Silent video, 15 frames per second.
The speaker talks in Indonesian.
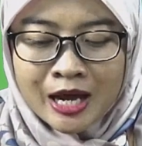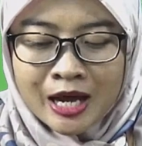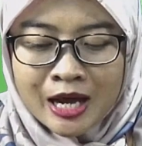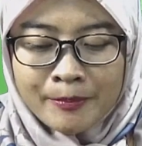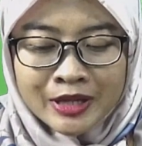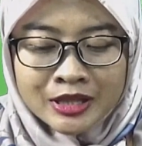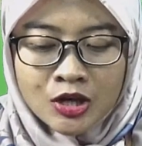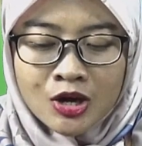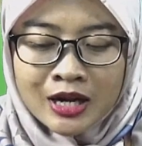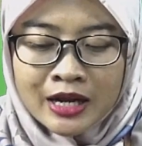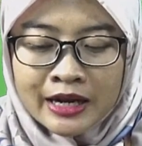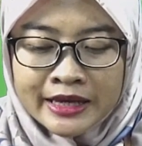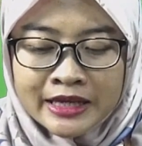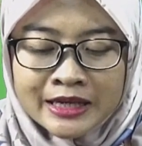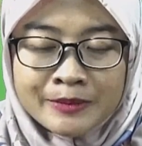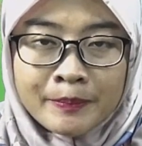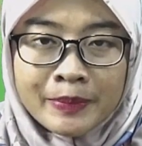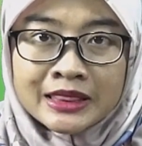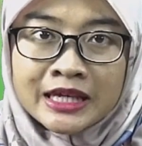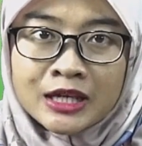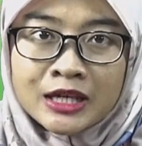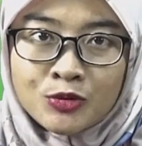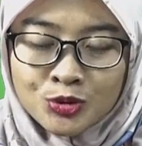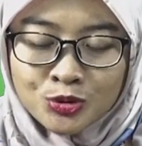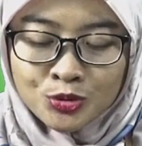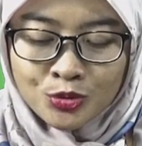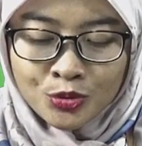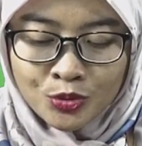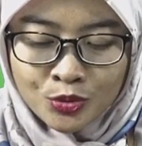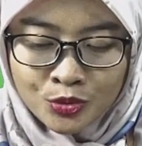orang lain penting
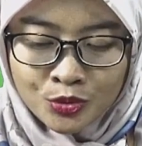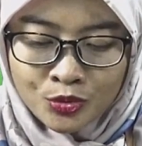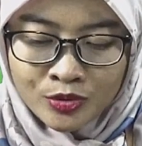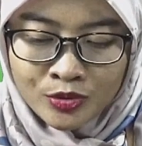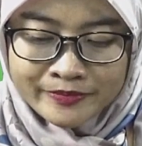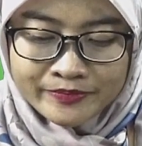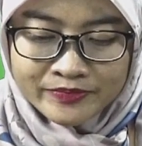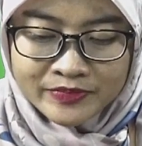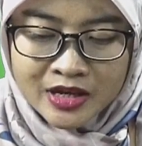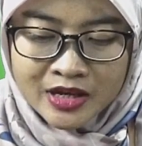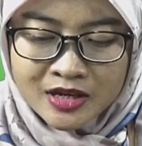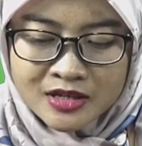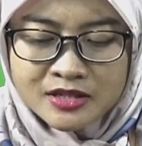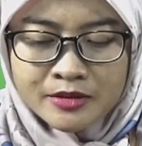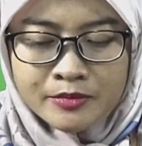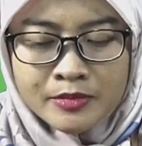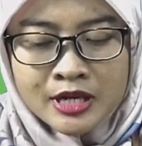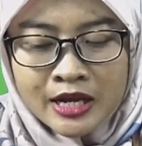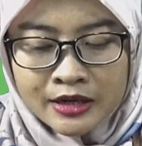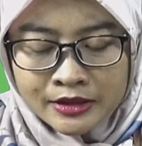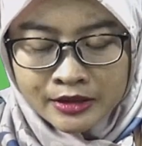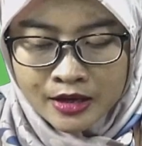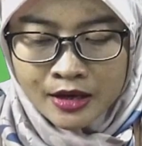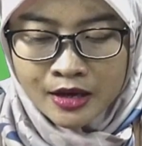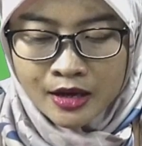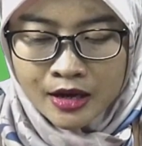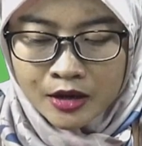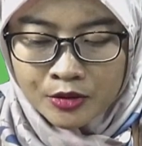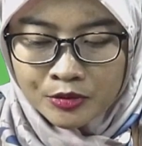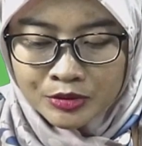untukku? Sebenarnya aku
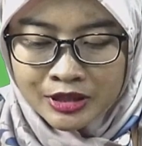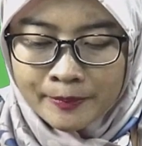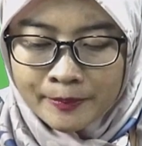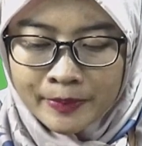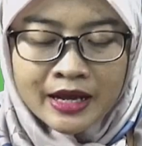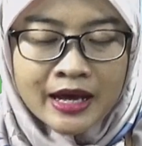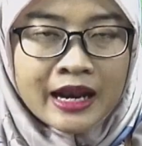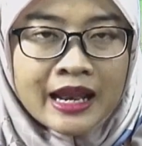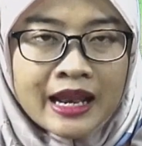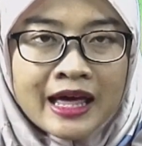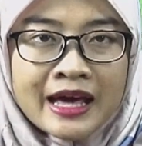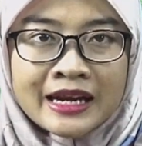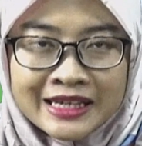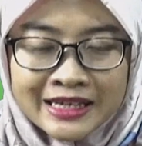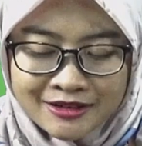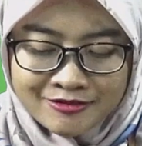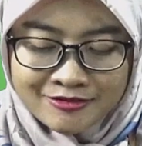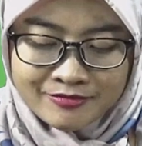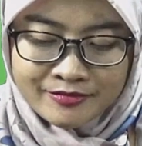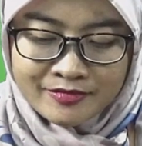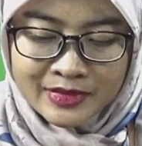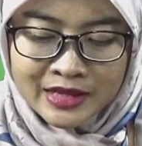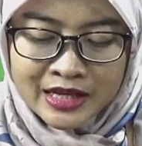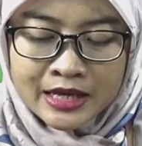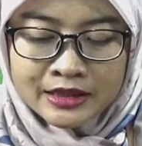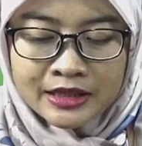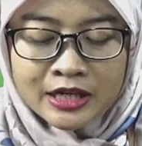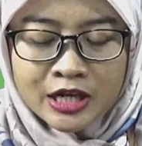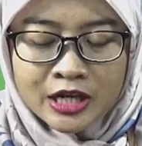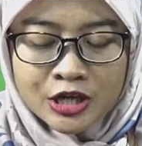tidak pernah lari,
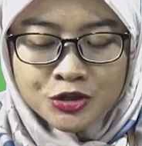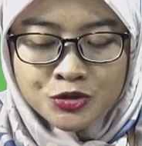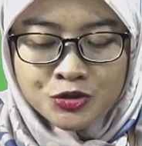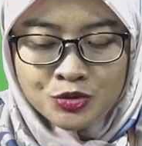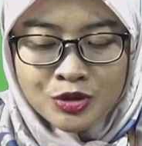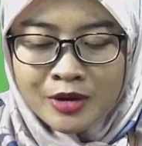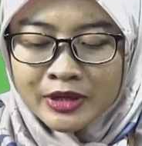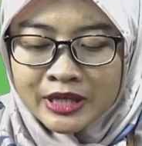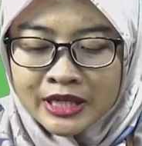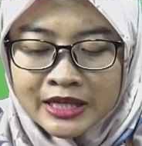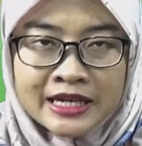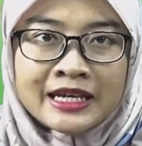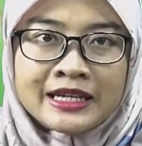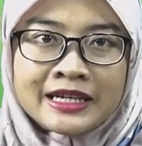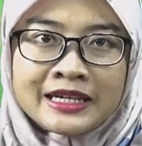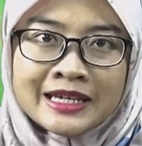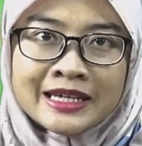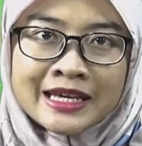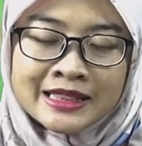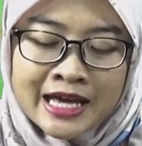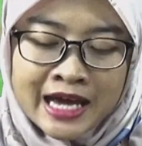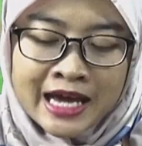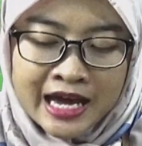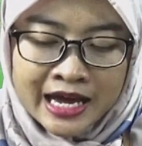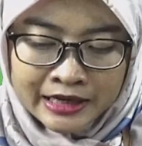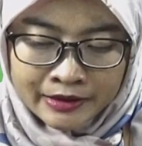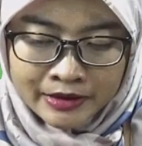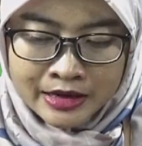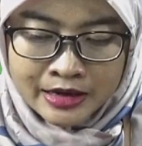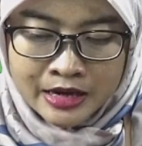tidak juga menghindari dari kenyataan.
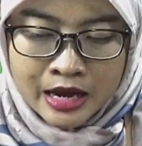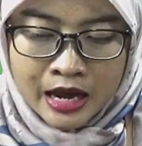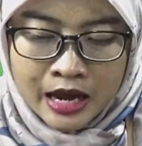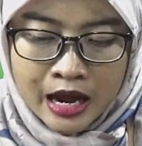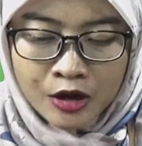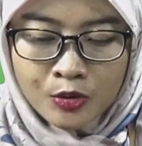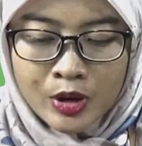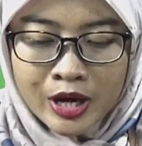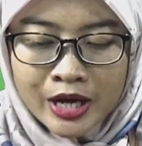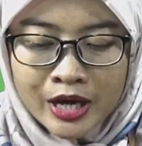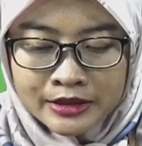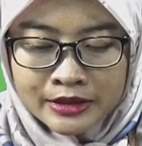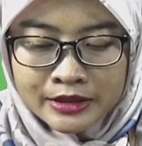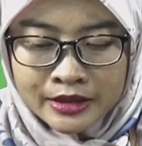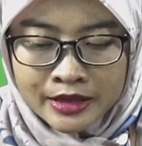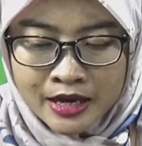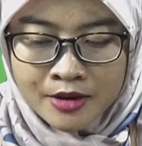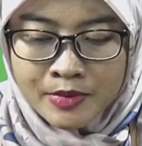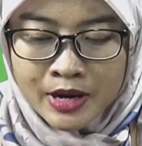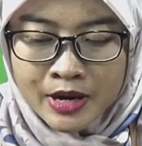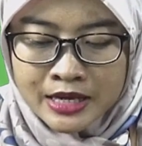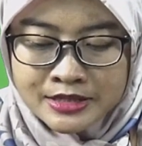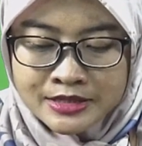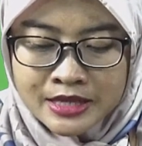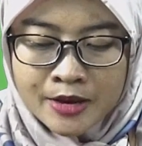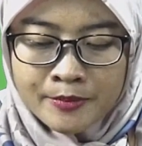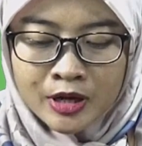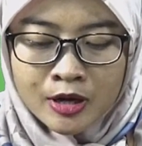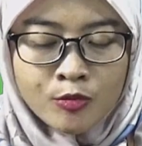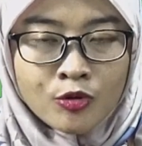Aku hanya merasa
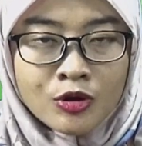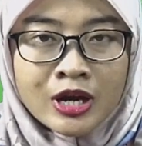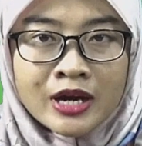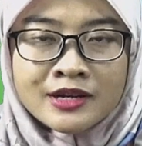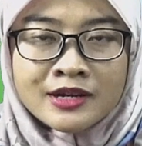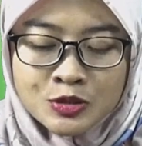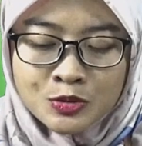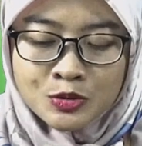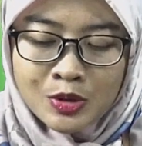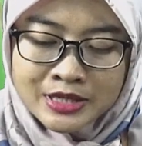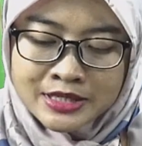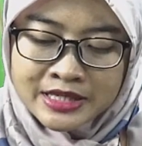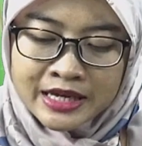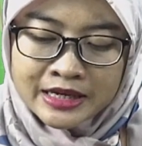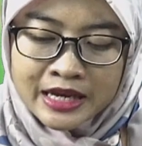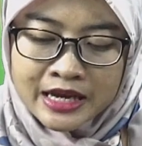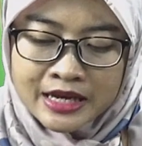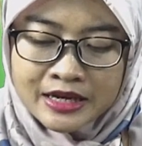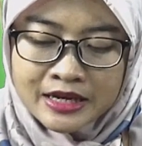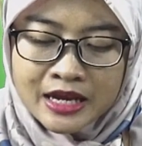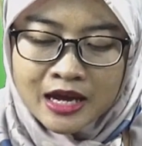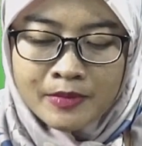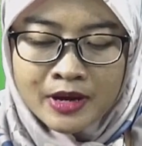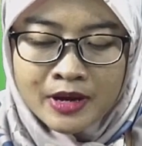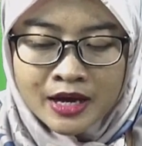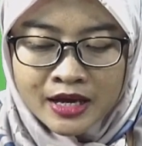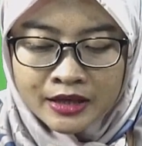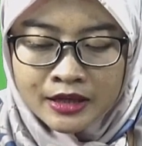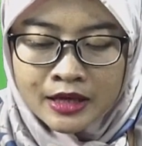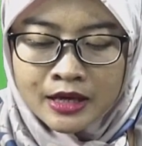menemukan suasana damai
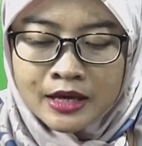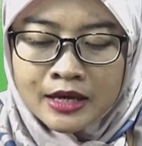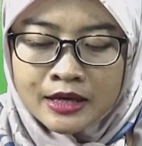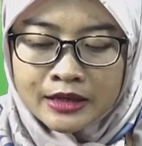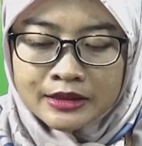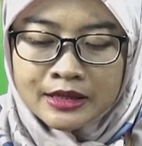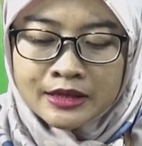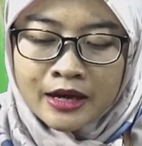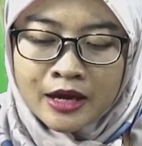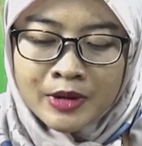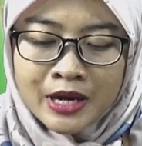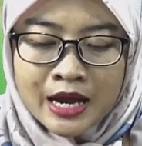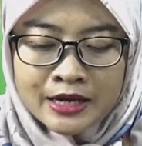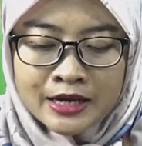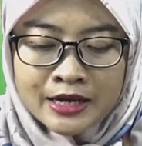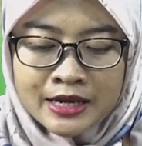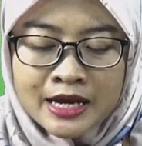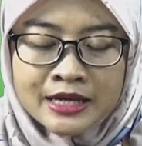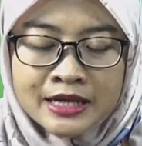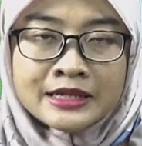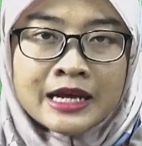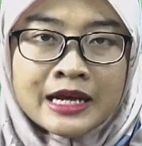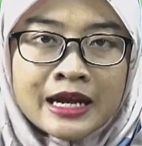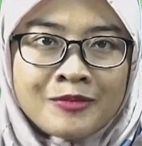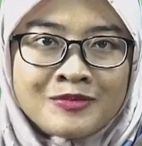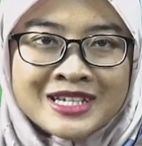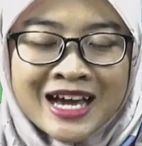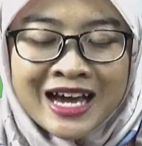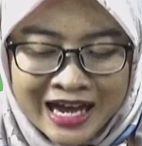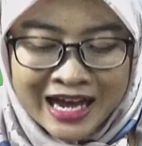ketika berada di dalam
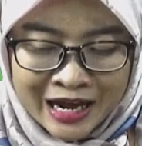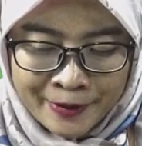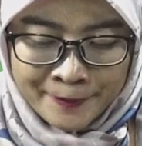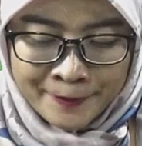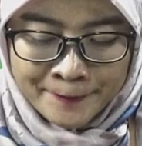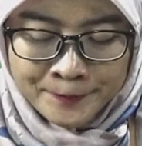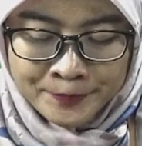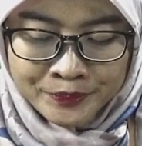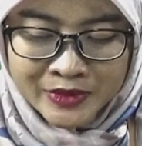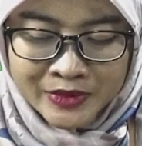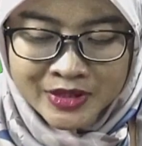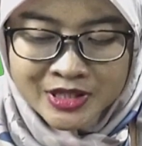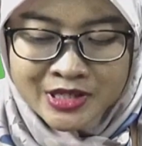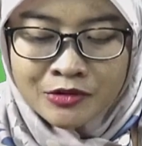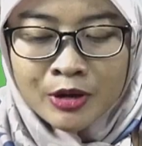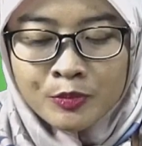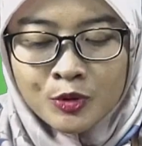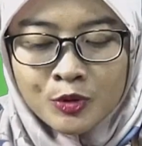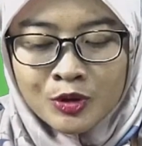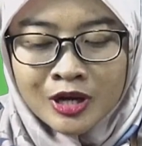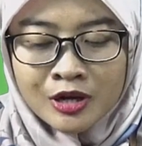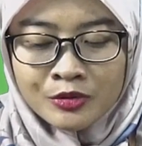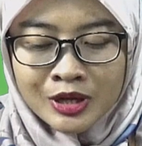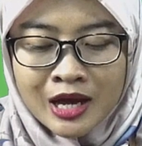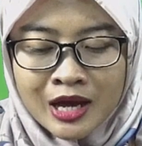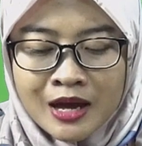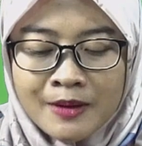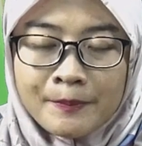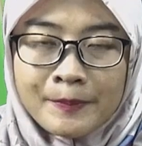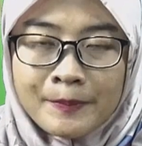cangkang. Jawab kura-kura
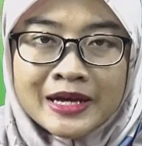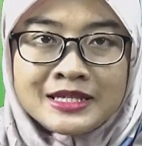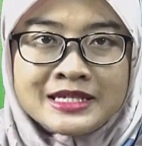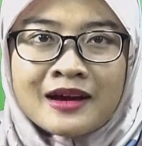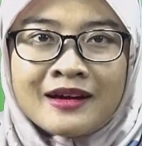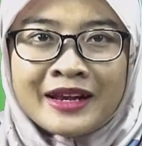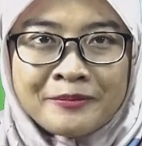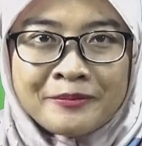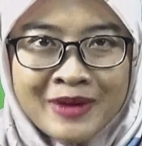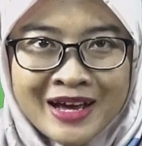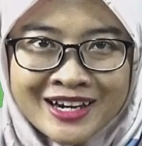panjang lebar.